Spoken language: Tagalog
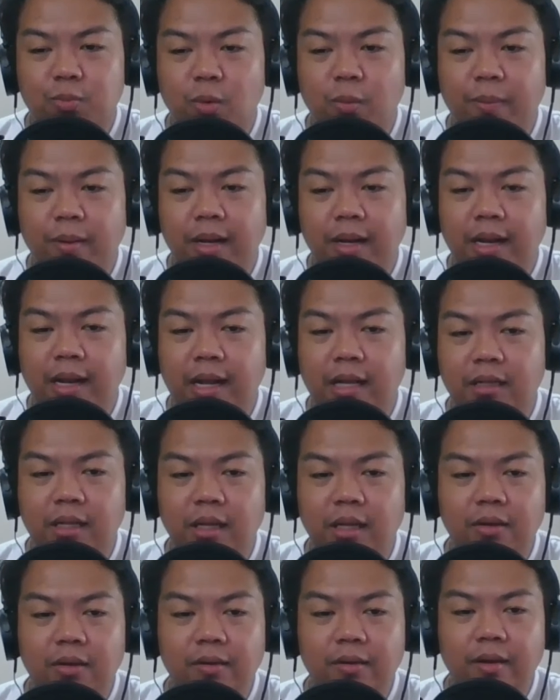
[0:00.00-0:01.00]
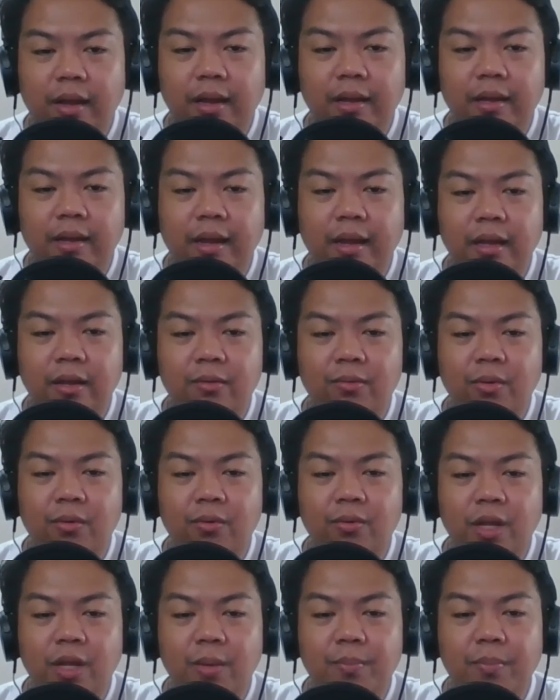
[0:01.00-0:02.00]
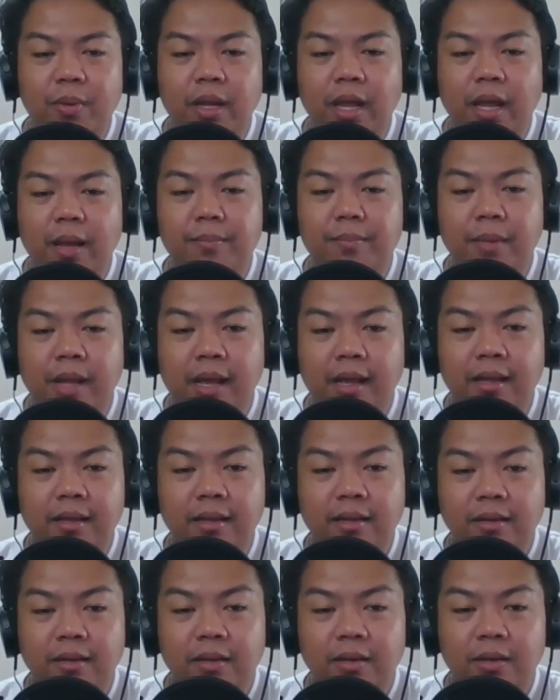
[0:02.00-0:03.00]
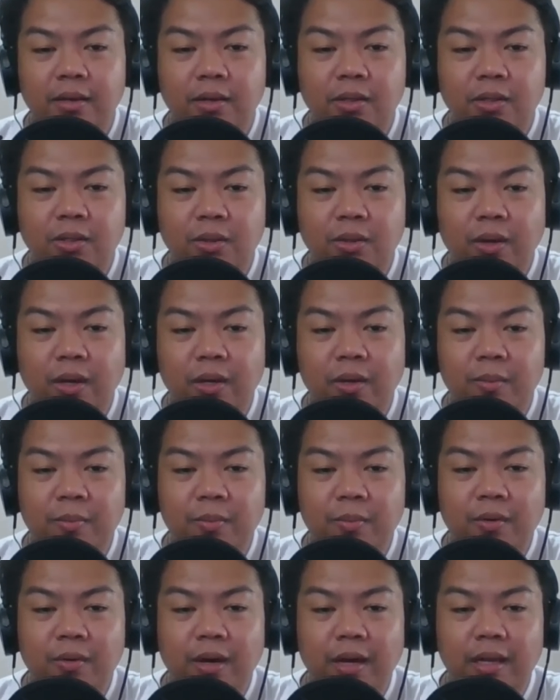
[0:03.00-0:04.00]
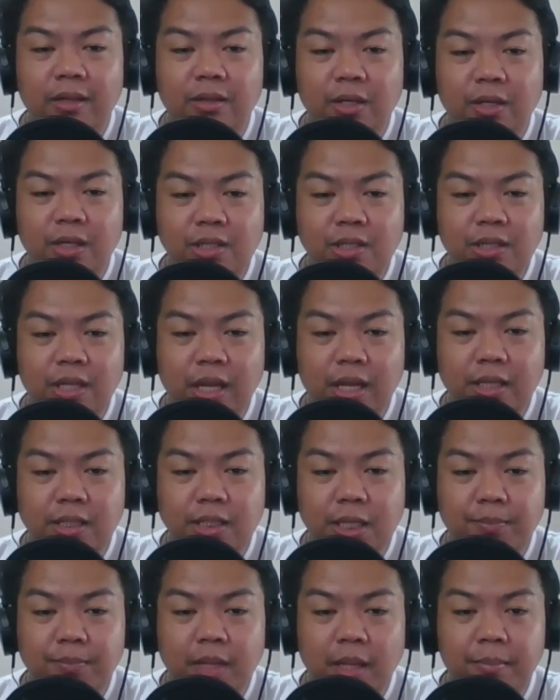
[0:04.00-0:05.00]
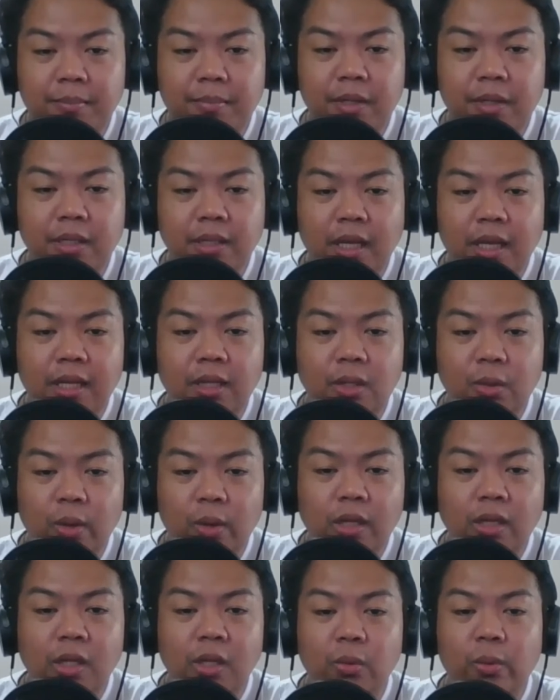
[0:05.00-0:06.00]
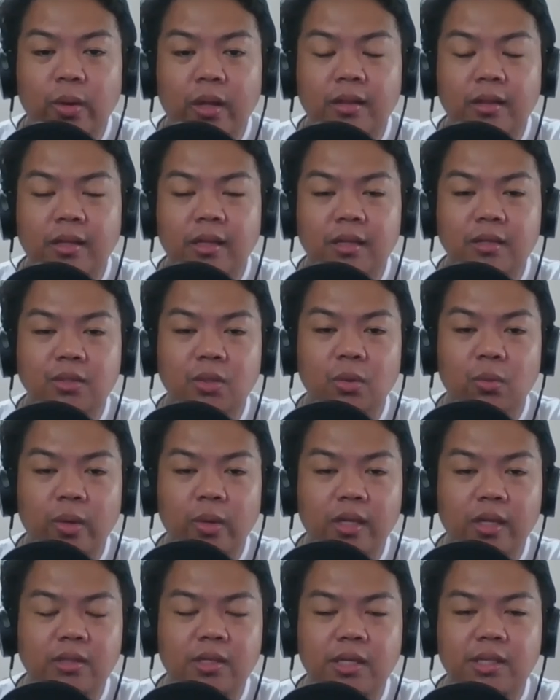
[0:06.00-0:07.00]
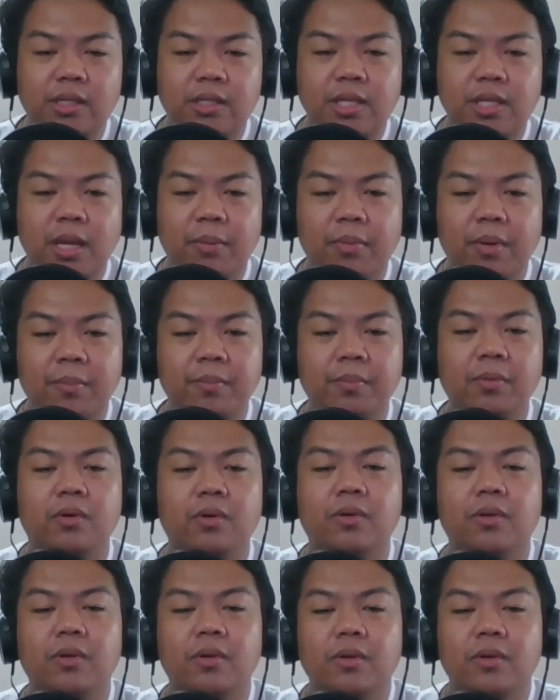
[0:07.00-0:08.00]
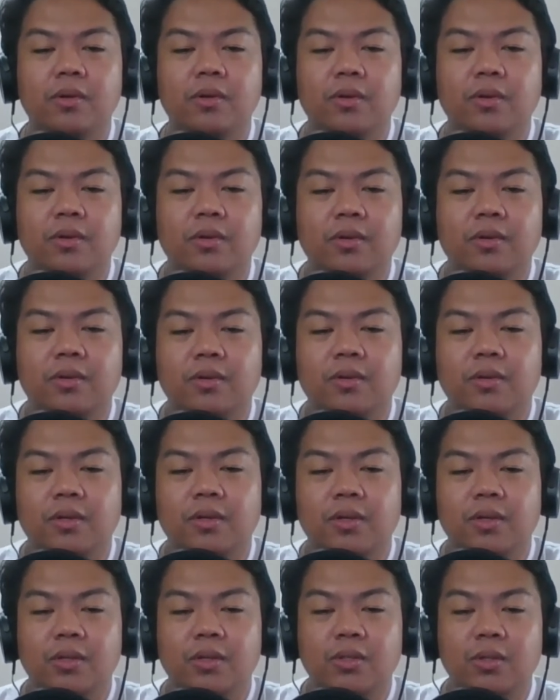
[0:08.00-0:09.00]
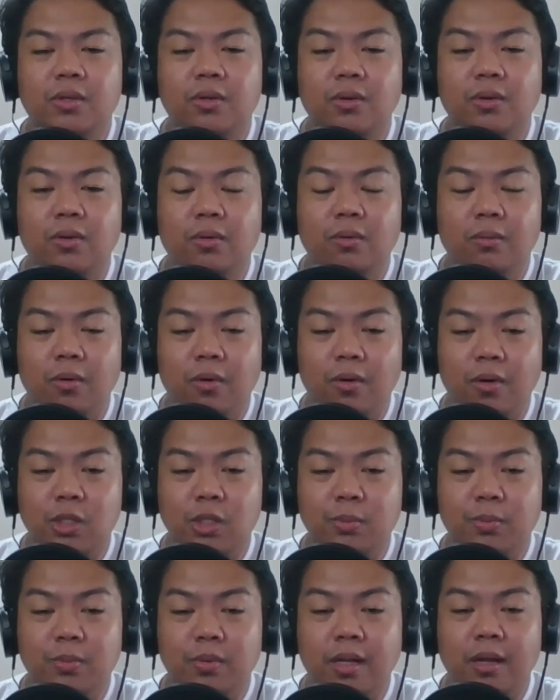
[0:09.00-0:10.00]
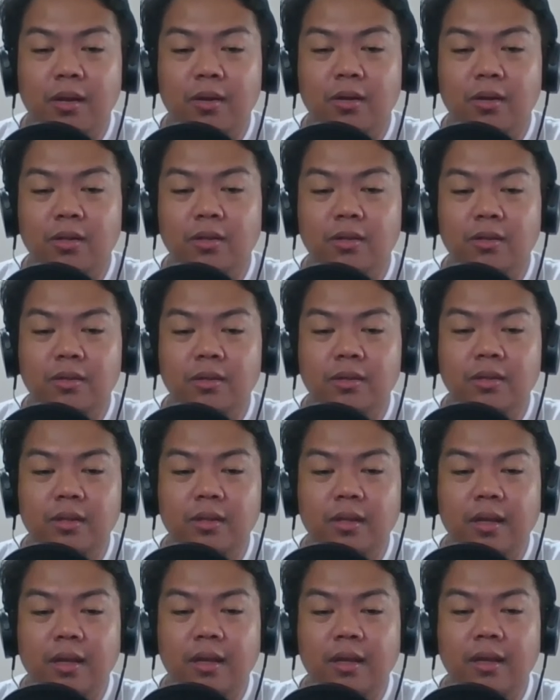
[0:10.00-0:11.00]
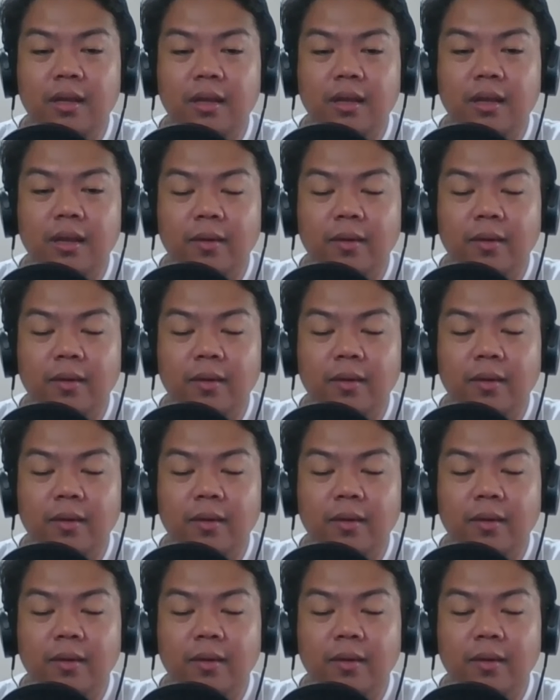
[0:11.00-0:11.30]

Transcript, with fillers: pala natin ngayon ay 9.50pm na. So ngayon po ay Thursday, September 10, 2020. So week 37 po. So oras po ng London ay